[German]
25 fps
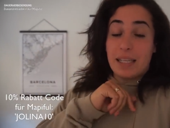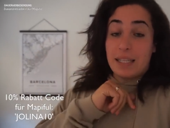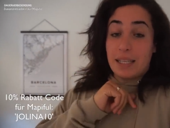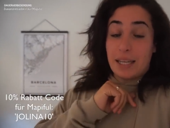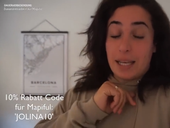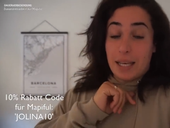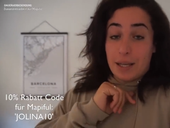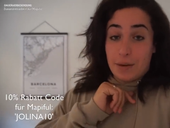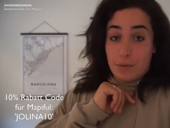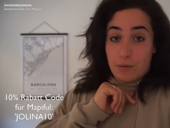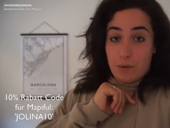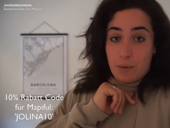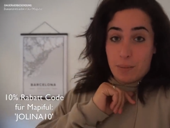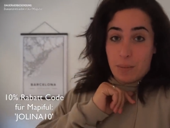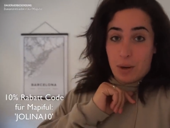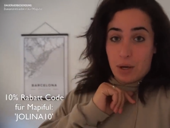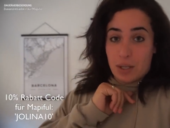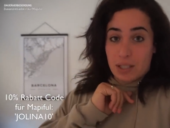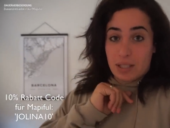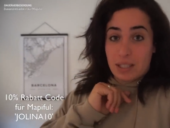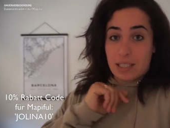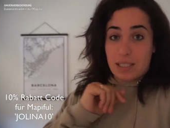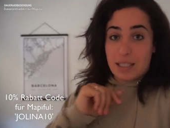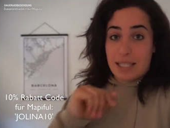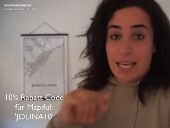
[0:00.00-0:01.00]
in die
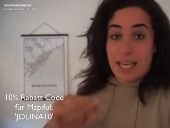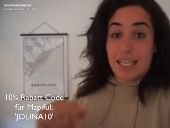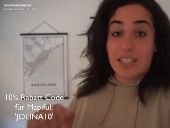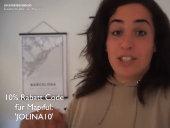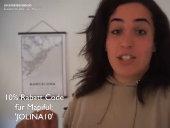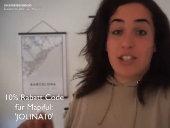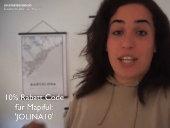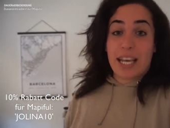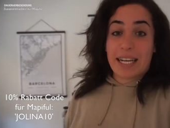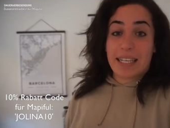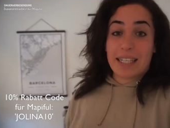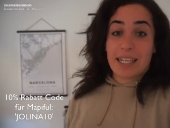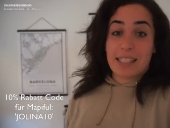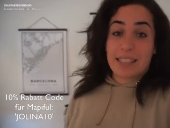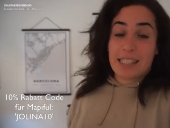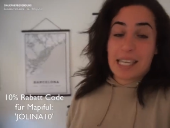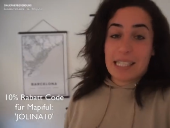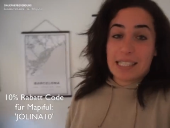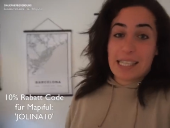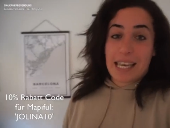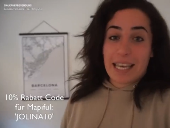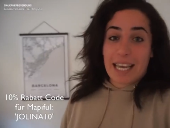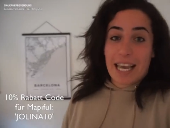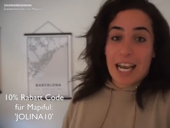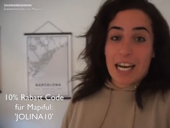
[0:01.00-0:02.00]
Infobox gesetzt. Checkt das
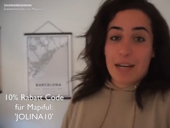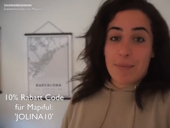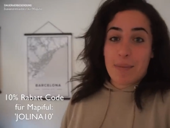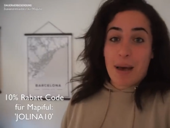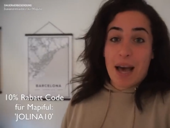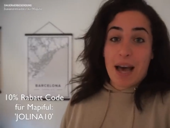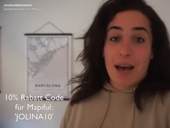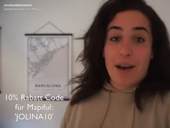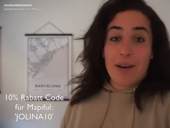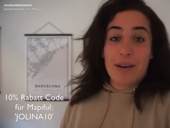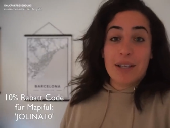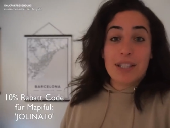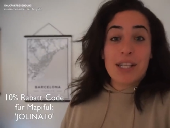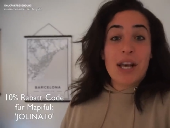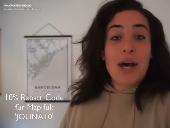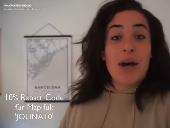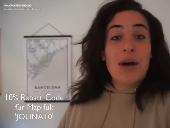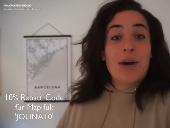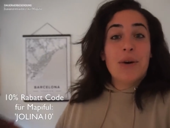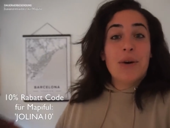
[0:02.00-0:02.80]
sehr, sehr gerne mal aus.